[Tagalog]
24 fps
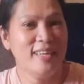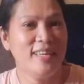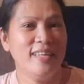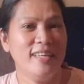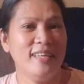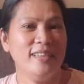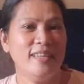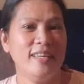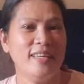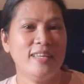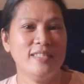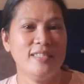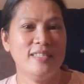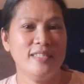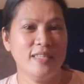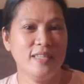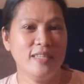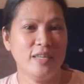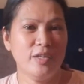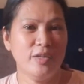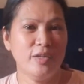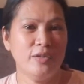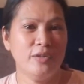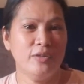Hindi kasi
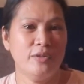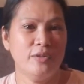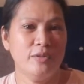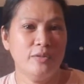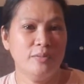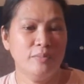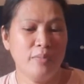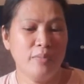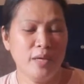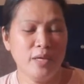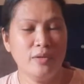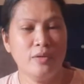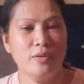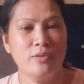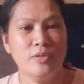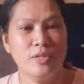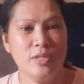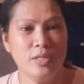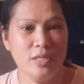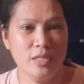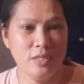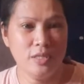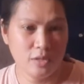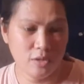ngayon mango
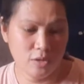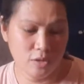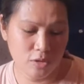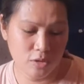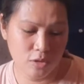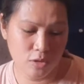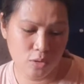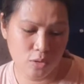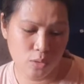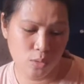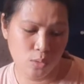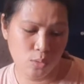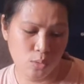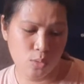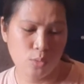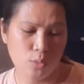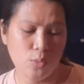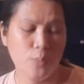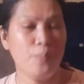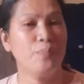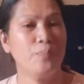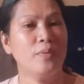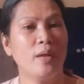season so